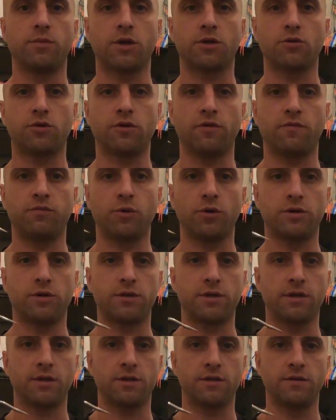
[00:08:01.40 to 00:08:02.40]
wiem jak to się w
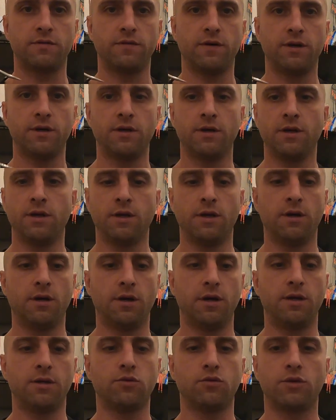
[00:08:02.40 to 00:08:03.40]
Polsce nazywa,
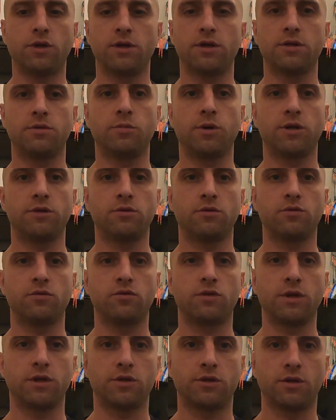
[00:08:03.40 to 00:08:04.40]
ale tutaj jest bardzo
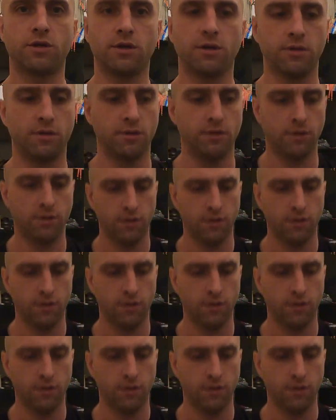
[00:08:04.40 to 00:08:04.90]
skuteczna.